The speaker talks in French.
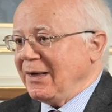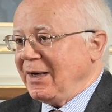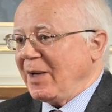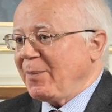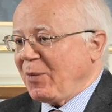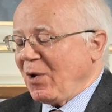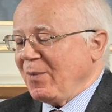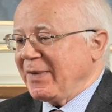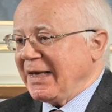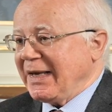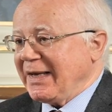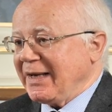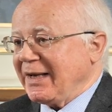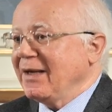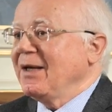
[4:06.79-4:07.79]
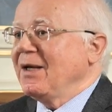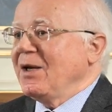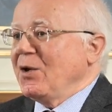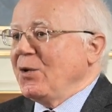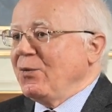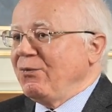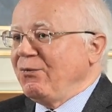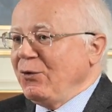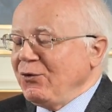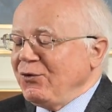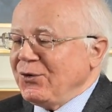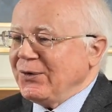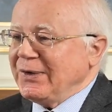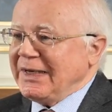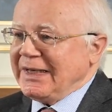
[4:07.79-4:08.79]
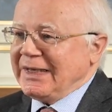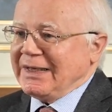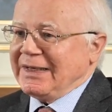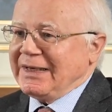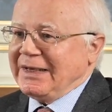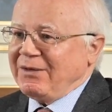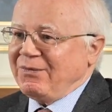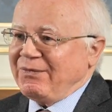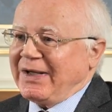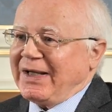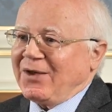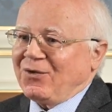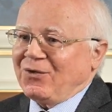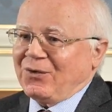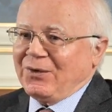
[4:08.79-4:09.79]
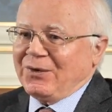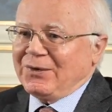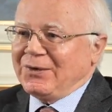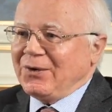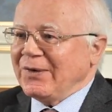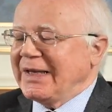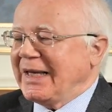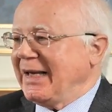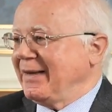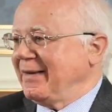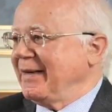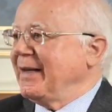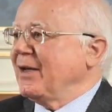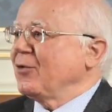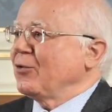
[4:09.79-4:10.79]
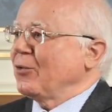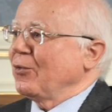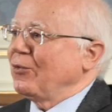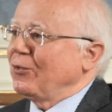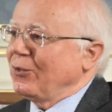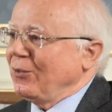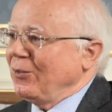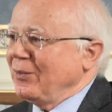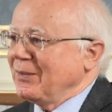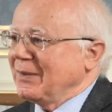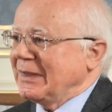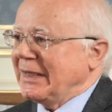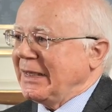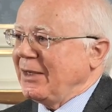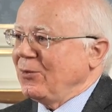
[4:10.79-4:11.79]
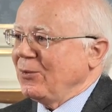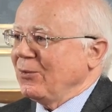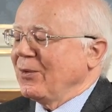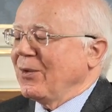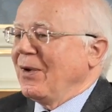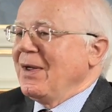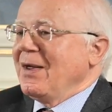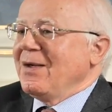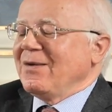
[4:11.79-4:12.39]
La première, fusionner les phases d'enquête et d'instruction, et donc